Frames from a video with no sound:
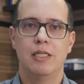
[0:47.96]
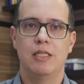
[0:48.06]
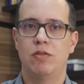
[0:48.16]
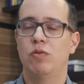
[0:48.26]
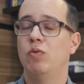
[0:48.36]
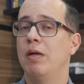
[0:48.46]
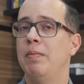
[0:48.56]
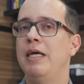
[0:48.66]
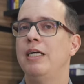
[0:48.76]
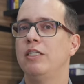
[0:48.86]
Então, algum
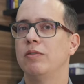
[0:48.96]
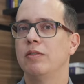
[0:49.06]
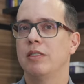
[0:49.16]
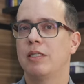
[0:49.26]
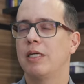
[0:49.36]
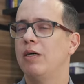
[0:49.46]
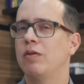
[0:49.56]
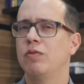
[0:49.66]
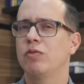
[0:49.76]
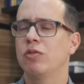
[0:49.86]
remédio, tá?
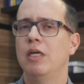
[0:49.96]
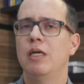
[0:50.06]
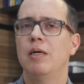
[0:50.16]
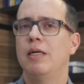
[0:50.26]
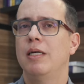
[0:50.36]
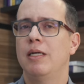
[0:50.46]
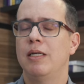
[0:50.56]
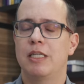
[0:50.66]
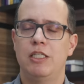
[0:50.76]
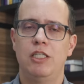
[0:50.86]
alguns
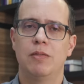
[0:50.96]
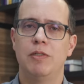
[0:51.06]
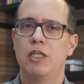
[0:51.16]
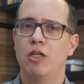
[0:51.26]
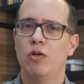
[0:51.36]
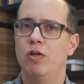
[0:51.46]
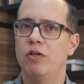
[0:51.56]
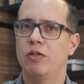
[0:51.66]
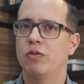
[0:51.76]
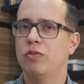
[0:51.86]
é, que a gente chama de
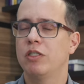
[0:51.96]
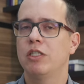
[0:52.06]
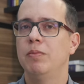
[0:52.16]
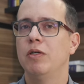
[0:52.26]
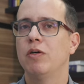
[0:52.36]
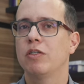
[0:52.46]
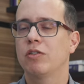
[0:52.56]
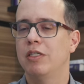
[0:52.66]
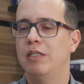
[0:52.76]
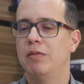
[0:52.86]
quinolona, alguns
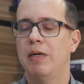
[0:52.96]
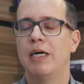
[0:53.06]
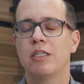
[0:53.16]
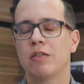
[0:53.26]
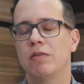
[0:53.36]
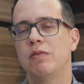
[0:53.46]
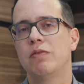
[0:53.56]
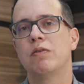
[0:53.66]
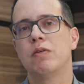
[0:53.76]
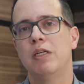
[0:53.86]
antibióticos, eles baixam
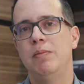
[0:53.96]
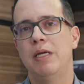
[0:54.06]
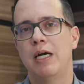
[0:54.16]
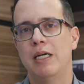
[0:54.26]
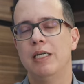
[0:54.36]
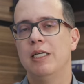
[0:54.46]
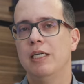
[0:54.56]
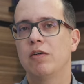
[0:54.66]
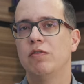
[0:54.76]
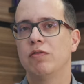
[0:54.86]
um limiar
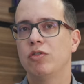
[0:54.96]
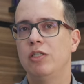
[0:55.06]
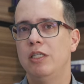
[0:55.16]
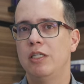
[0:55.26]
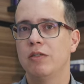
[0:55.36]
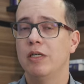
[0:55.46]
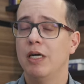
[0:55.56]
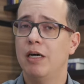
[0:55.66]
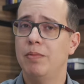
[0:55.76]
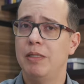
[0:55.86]
convulsígeno,
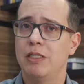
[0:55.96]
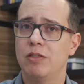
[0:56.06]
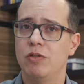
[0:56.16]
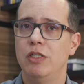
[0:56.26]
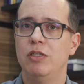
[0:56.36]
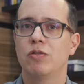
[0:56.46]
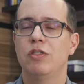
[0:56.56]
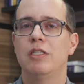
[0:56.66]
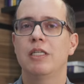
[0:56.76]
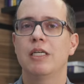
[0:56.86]
aumentando o risco
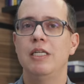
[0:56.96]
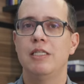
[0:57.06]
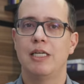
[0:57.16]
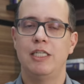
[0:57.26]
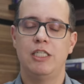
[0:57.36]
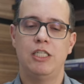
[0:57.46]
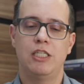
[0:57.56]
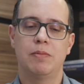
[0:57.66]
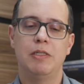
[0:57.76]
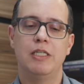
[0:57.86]
de ter crise. Aí a gente
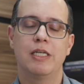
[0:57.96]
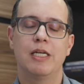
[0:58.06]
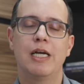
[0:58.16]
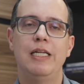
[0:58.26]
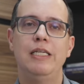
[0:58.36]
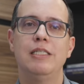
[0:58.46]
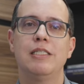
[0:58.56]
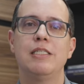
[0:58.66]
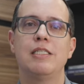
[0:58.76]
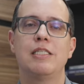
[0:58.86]
chama de
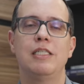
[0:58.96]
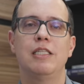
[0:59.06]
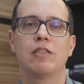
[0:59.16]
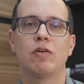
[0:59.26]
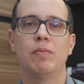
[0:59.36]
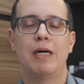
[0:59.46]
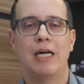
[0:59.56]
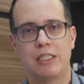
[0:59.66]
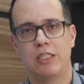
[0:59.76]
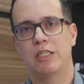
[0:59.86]
crise
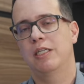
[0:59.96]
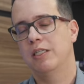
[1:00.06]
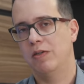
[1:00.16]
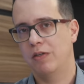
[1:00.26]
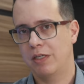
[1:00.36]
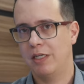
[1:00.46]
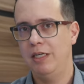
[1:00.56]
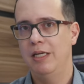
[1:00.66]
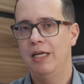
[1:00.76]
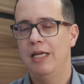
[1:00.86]
sintomática, ok?